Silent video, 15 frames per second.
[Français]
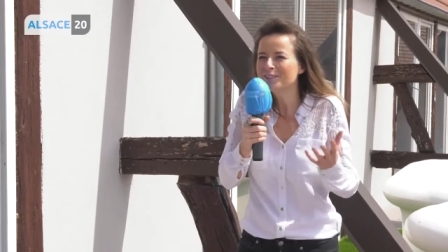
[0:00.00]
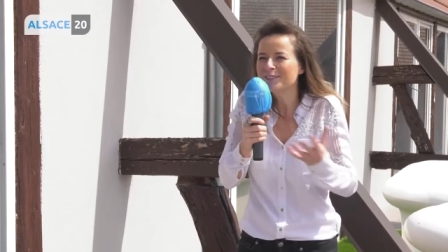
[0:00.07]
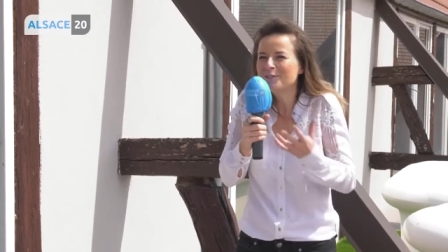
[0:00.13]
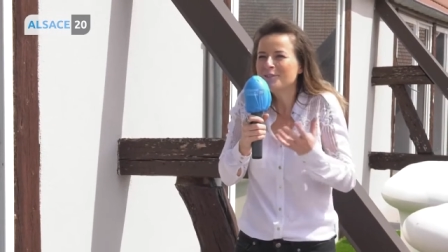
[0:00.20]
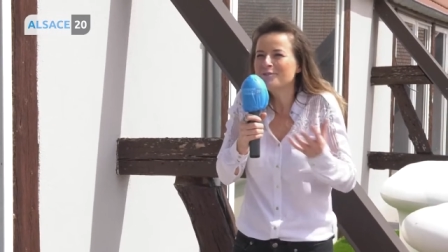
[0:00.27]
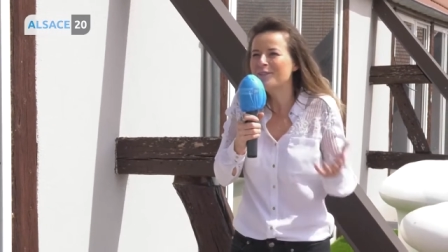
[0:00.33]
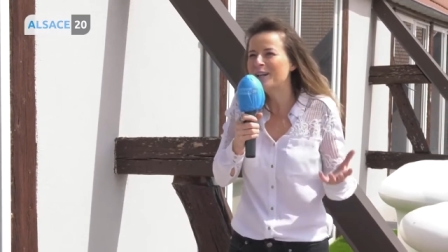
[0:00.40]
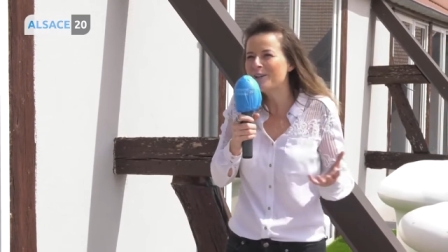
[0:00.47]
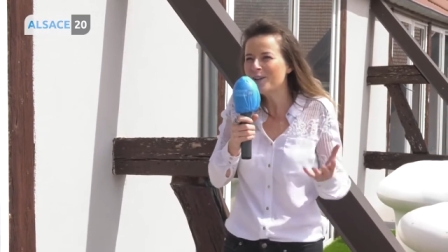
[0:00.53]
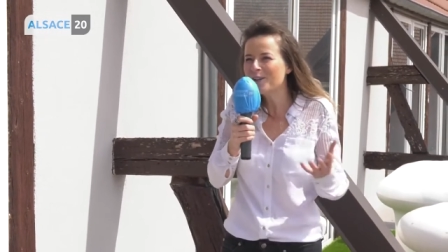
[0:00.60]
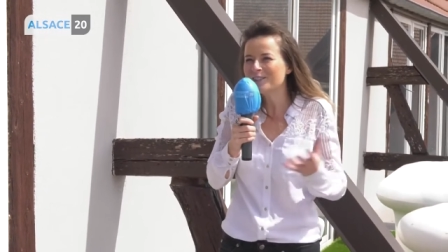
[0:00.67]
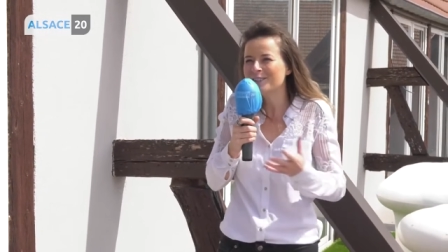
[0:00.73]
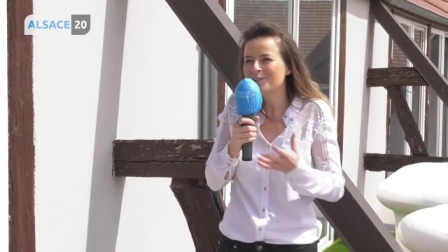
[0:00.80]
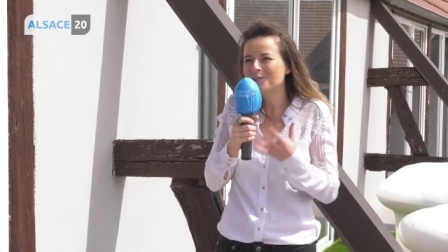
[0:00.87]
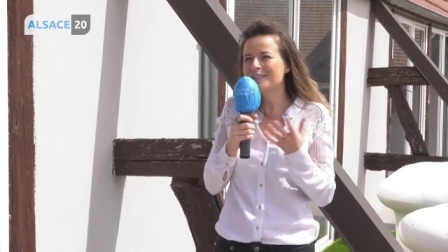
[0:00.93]
c'est notre
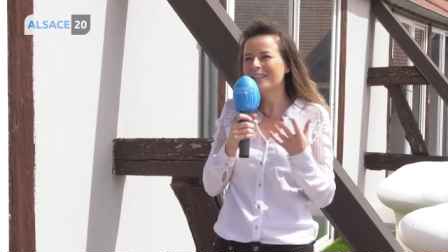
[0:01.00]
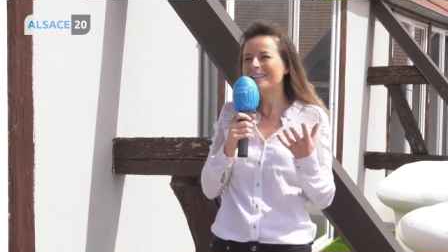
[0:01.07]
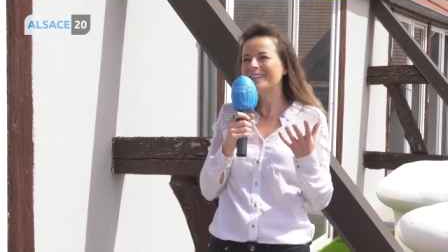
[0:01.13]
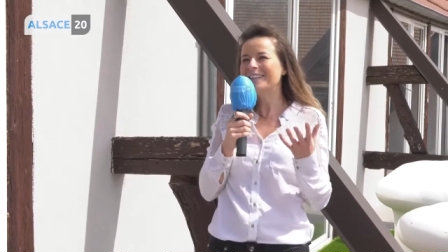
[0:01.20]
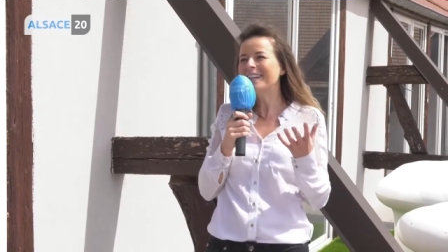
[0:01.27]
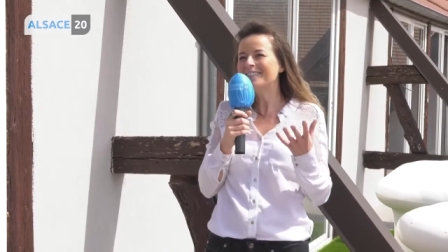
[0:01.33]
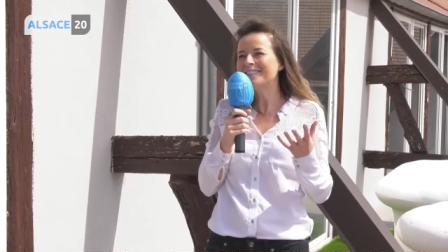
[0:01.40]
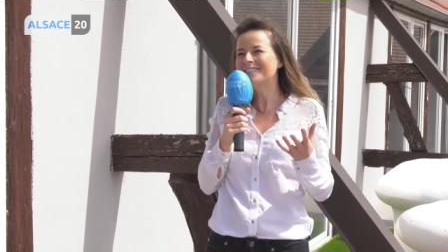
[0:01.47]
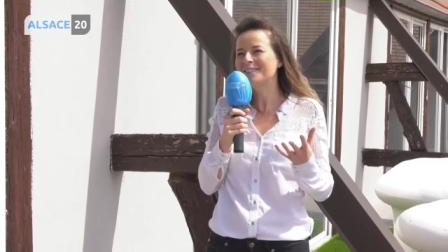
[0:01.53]
valeur, c'est notre ADN.